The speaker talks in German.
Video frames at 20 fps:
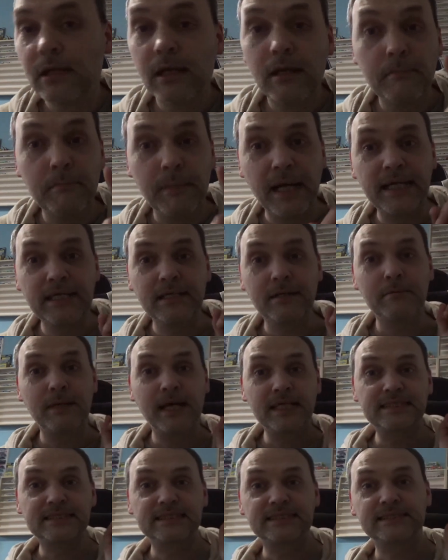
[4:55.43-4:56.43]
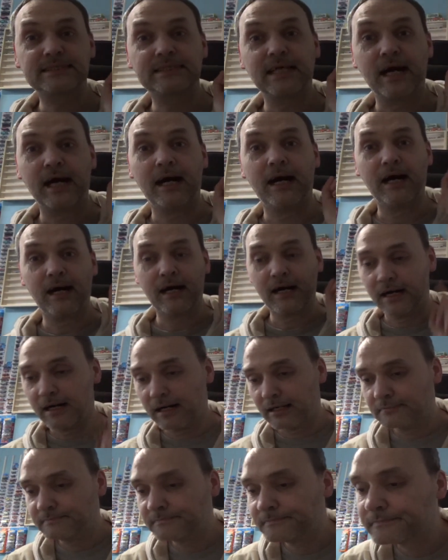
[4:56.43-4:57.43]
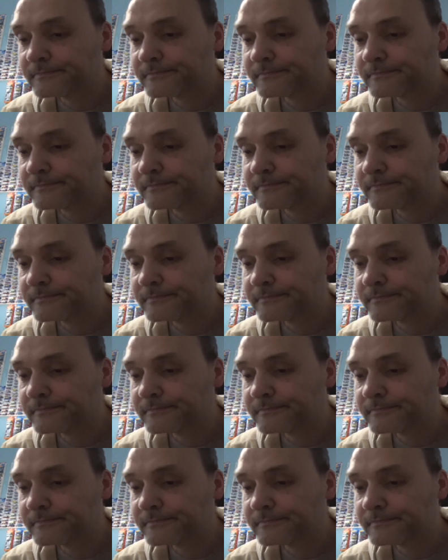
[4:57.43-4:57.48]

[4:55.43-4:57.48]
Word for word: Meine Mats da!